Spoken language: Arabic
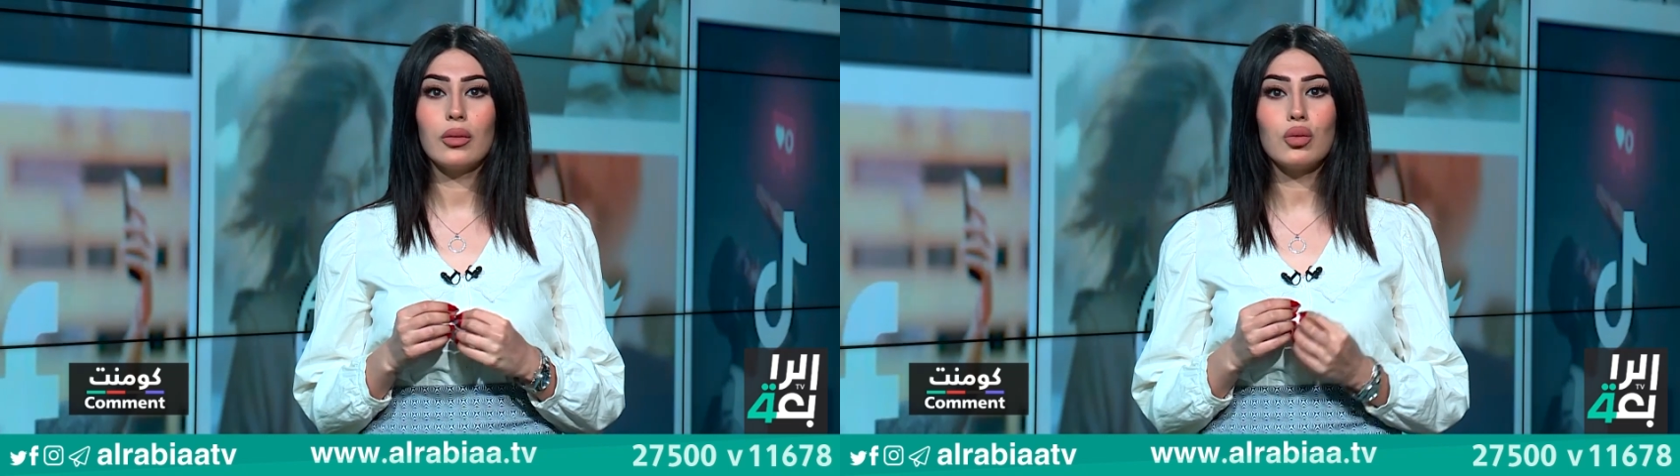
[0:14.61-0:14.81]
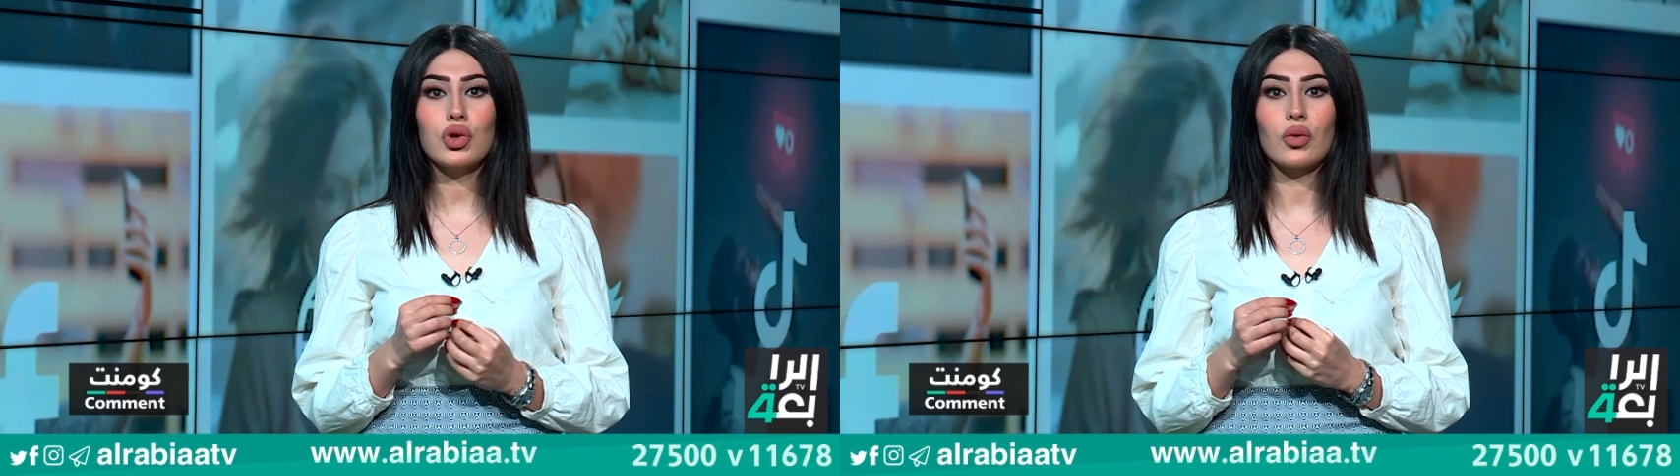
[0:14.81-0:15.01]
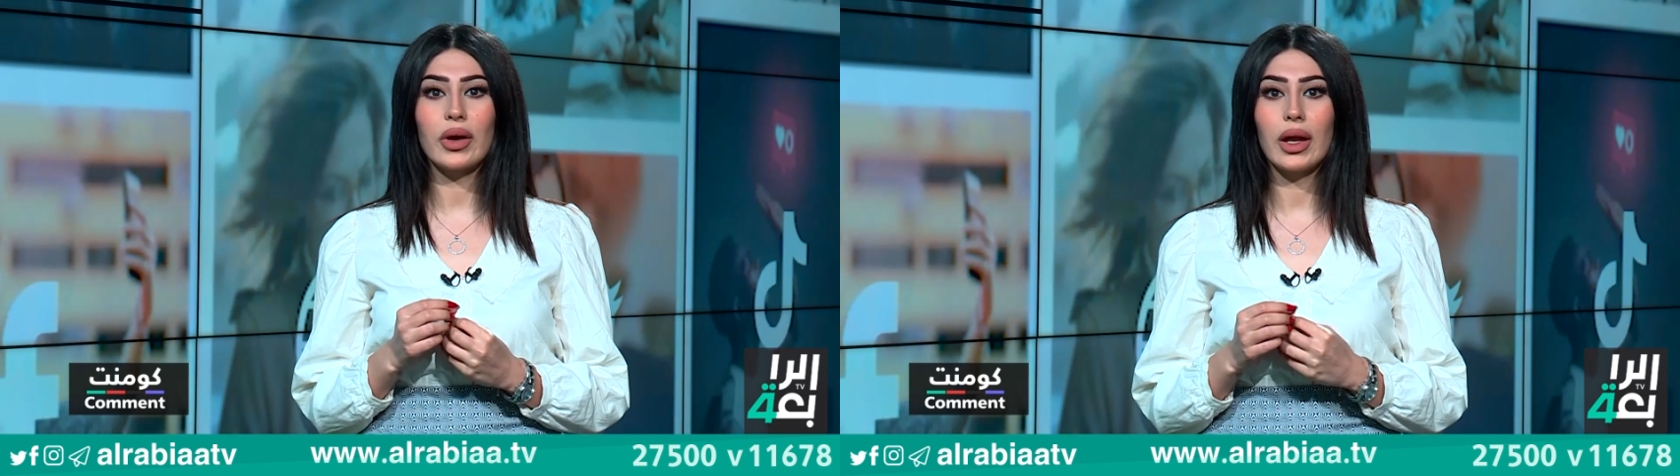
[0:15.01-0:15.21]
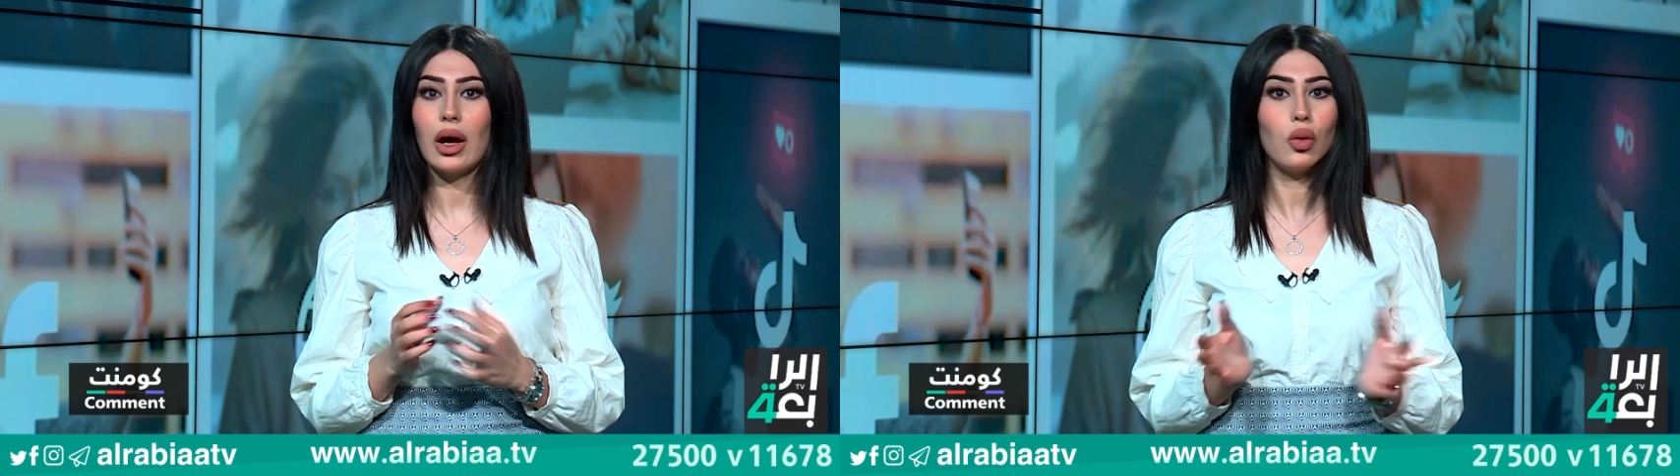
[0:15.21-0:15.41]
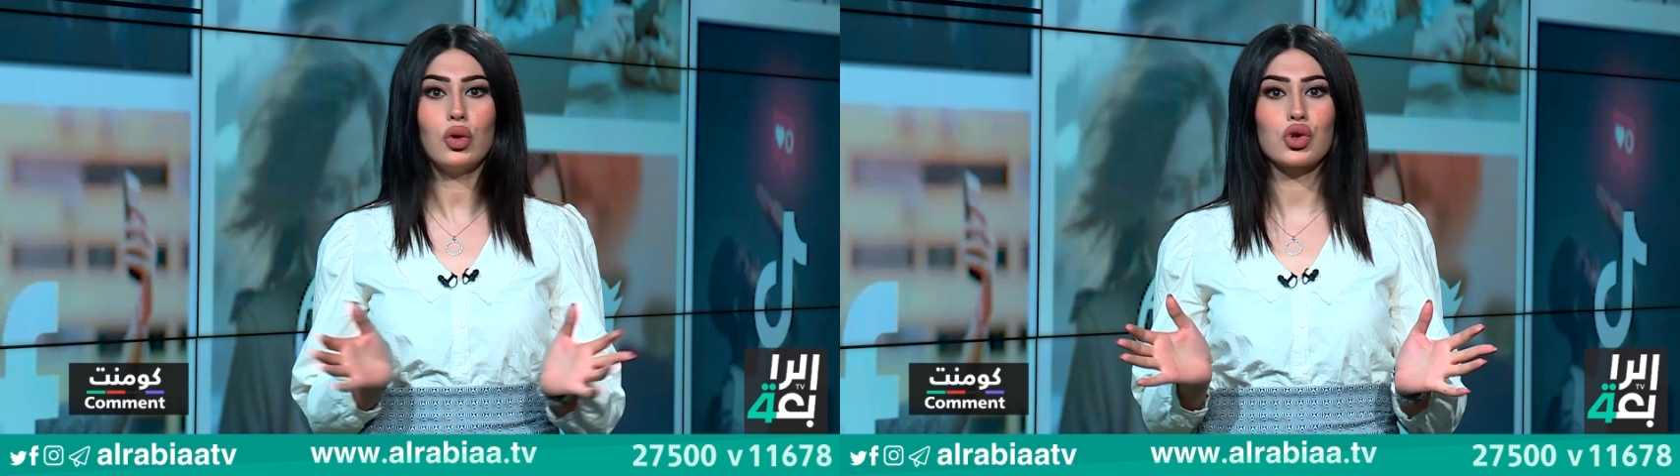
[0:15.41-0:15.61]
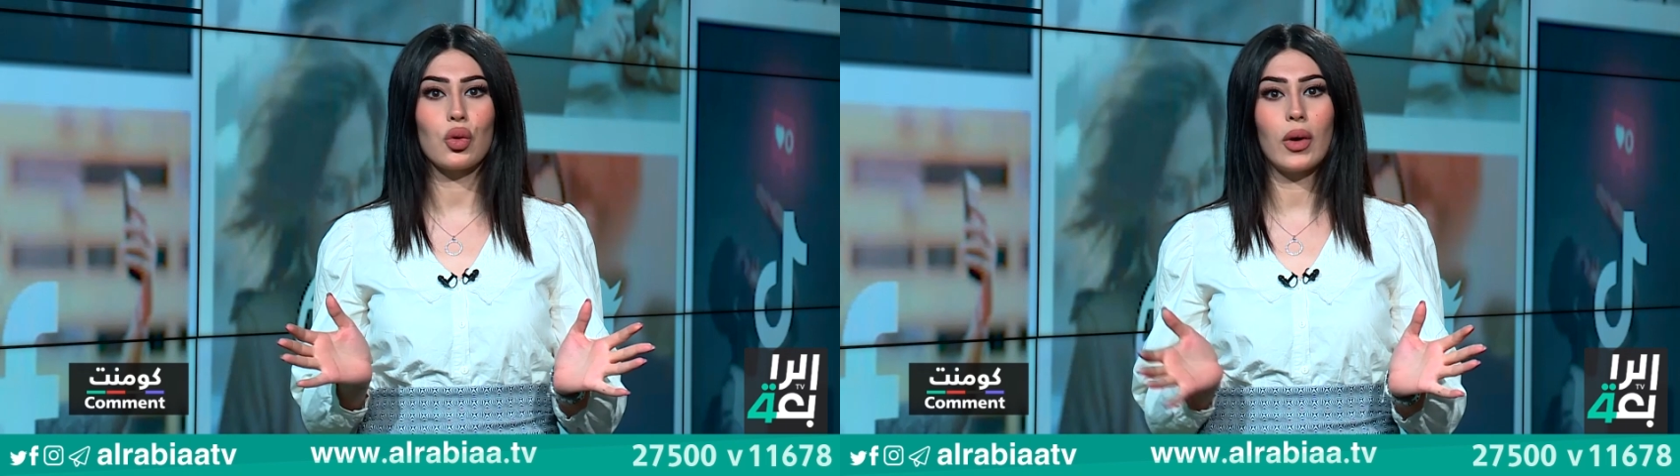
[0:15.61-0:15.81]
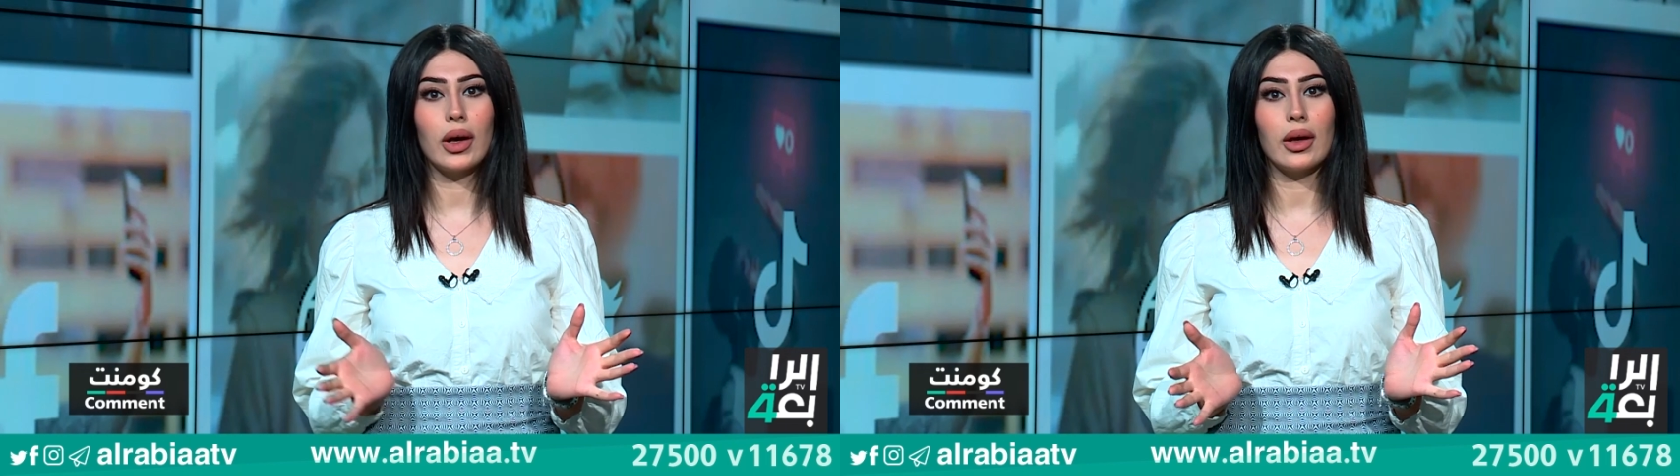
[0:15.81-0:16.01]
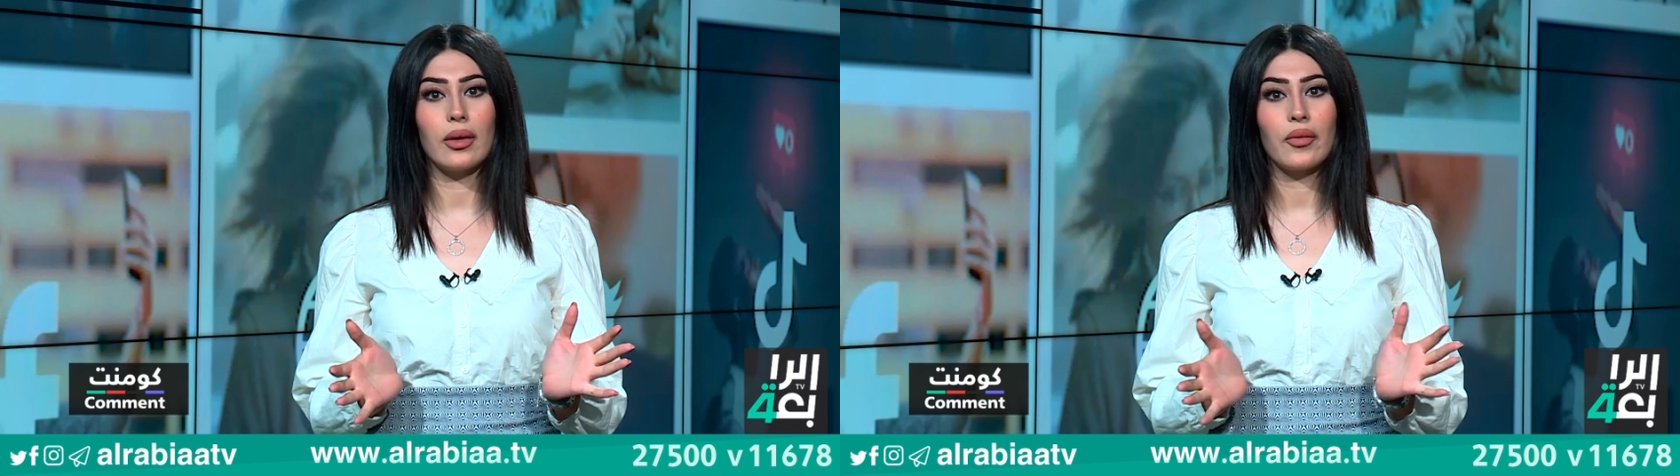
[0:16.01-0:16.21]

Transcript: مو شويه لا كلش هوايه